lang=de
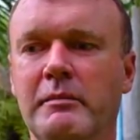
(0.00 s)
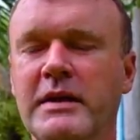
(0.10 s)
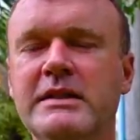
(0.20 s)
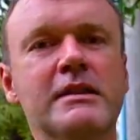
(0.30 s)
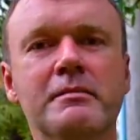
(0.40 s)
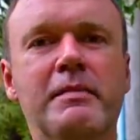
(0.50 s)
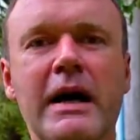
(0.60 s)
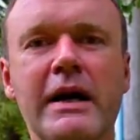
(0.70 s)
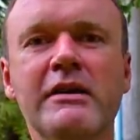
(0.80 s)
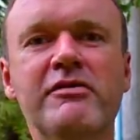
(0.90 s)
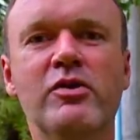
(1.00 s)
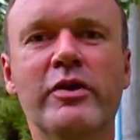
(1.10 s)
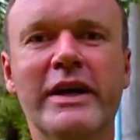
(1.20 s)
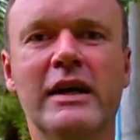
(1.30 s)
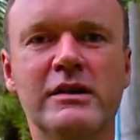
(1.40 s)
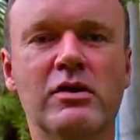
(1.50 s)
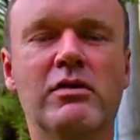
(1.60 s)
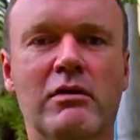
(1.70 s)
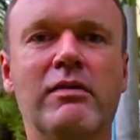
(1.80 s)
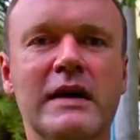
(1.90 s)
Wir sind ein paar Influencer, also
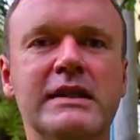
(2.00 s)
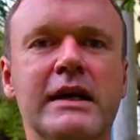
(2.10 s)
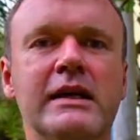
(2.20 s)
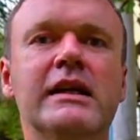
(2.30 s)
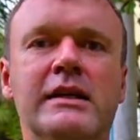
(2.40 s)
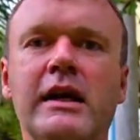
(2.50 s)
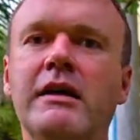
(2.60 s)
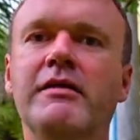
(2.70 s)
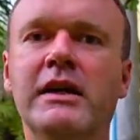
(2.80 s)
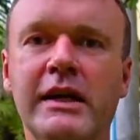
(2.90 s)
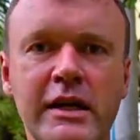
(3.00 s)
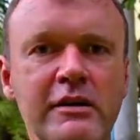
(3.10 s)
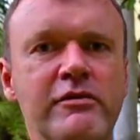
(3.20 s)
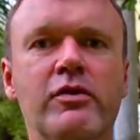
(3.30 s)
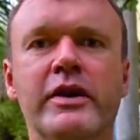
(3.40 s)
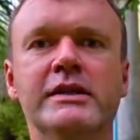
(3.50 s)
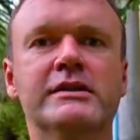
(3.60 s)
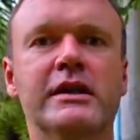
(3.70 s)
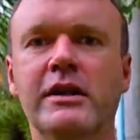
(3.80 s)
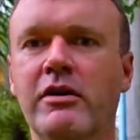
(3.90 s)
quasi eigentlich direkt wirklich
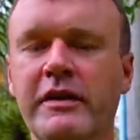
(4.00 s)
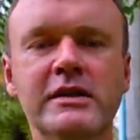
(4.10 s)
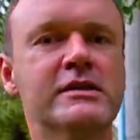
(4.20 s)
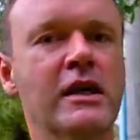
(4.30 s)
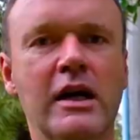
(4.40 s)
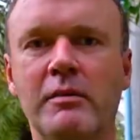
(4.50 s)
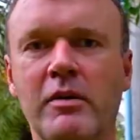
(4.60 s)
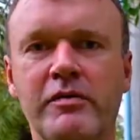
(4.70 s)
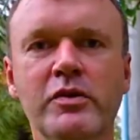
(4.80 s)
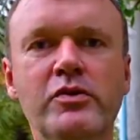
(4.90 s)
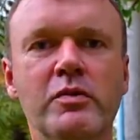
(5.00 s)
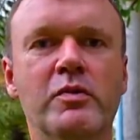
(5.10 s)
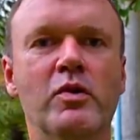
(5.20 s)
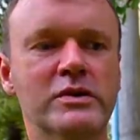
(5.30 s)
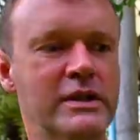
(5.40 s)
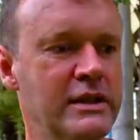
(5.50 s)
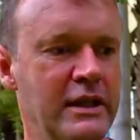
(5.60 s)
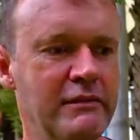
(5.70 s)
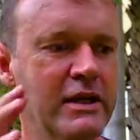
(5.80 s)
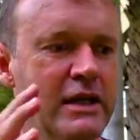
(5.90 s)
Influencer, die auf Instagram, auf YouTube groß sind,
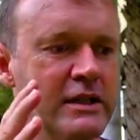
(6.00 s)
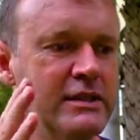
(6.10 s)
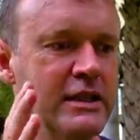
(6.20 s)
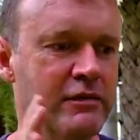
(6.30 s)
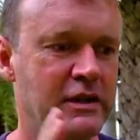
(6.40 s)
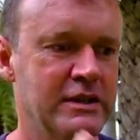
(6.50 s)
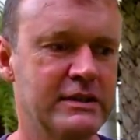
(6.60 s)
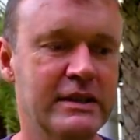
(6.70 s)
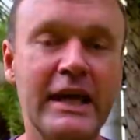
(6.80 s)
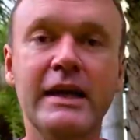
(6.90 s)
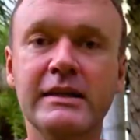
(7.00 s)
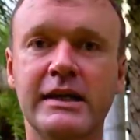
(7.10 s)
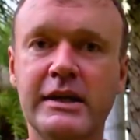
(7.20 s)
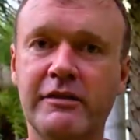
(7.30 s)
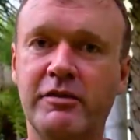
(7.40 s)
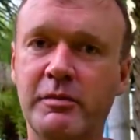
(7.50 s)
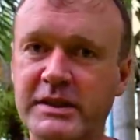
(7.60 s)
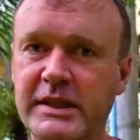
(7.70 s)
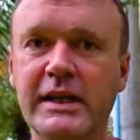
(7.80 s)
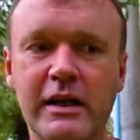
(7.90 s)
die wirklich sich auf die Gegenseite von
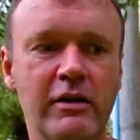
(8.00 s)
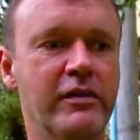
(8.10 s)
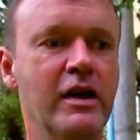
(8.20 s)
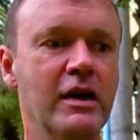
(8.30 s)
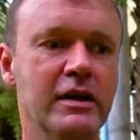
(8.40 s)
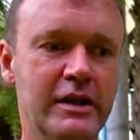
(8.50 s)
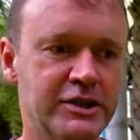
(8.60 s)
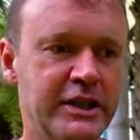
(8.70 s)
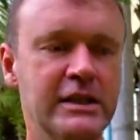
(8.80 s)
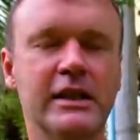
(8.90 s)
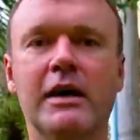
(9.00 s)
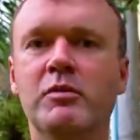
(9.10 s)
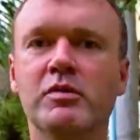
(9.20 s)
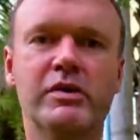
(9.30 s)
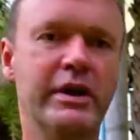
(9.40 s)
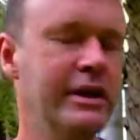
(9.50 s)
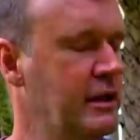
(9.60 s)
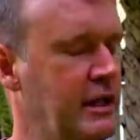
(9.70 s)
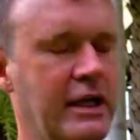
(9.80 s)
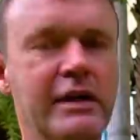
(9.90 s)
Metzelda aufgestellt haben und
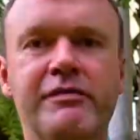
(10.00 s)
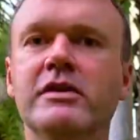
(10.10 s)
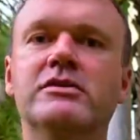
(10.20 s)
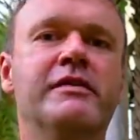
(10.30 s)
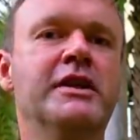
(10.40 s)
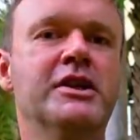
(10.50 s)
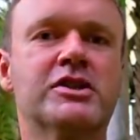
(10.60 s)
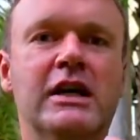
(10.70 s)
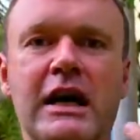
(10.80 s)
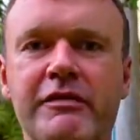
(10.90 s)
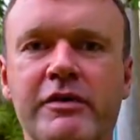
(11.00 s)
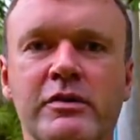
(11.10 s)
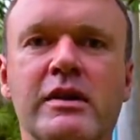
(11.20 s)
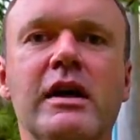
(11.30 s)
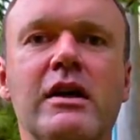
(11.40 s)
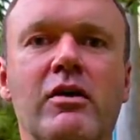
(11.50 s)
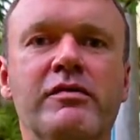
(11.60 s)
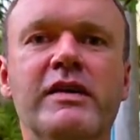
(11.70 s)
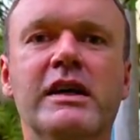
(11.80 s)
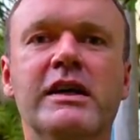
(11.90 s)
der Krieg viel zu wenig Strafe und,
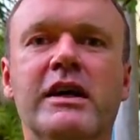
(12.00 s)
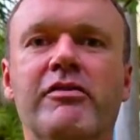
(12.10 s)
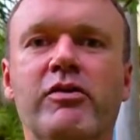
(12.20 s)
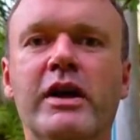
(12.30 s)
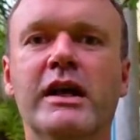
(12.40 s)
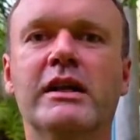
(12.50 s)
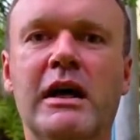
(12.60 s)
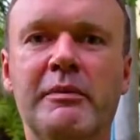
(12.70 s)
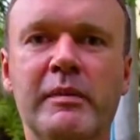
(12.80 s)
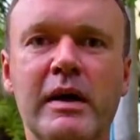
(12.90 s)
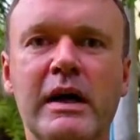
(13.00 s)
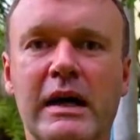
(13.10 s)
und wirklich gefordert haben,